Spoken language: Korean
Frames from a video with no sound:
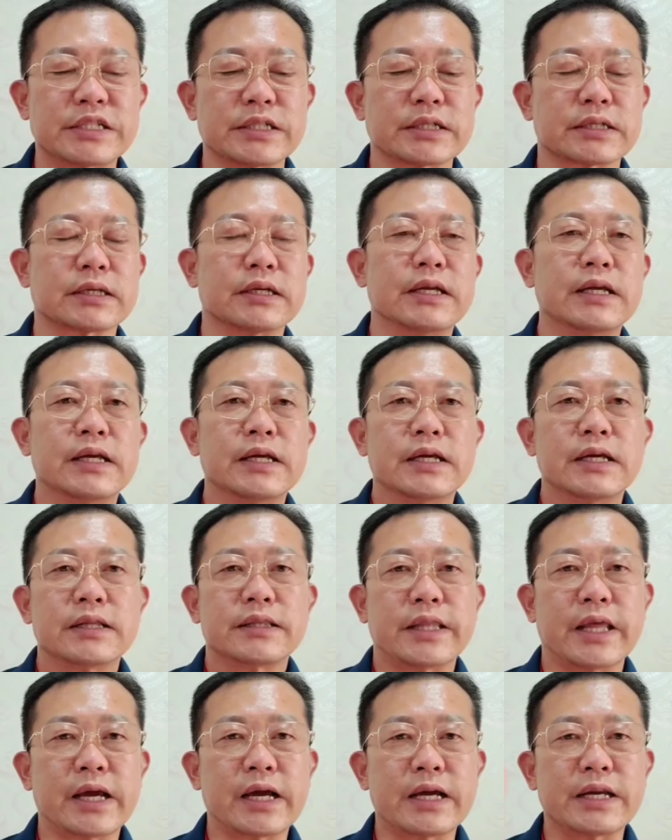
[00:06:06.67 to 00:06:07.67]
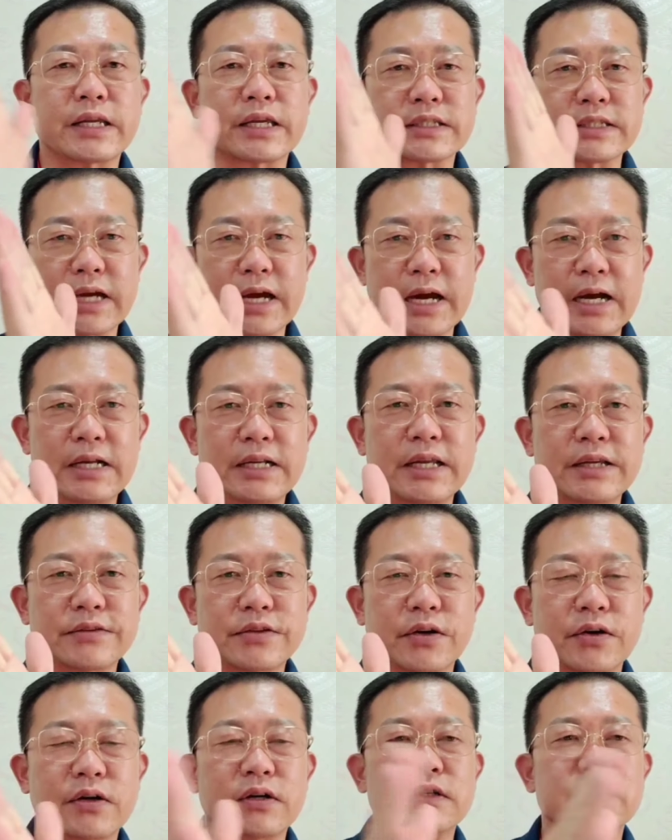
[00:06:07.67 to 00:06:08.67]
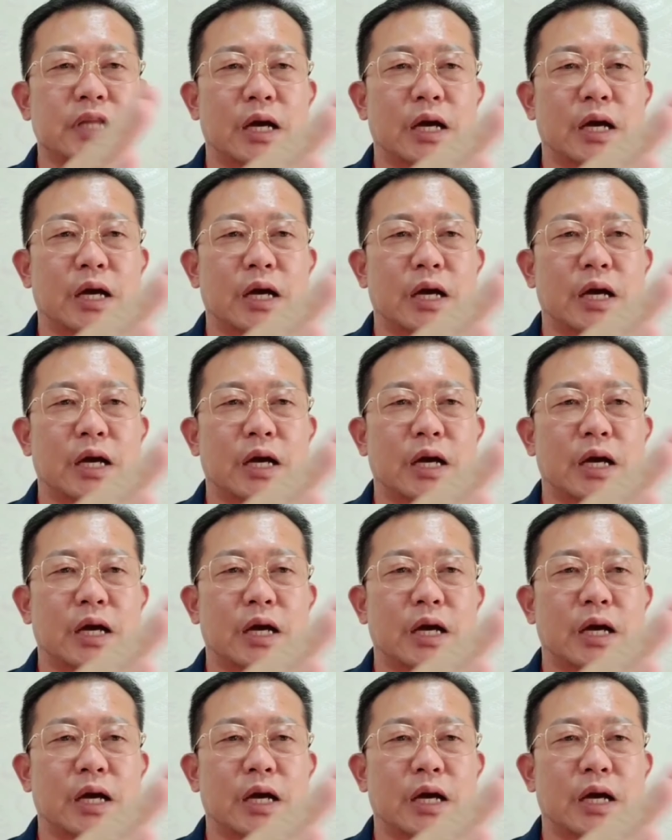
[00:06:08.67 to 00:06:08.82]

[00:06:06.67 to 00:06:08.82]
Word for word: 즉 내가 이렇게 잘 돼서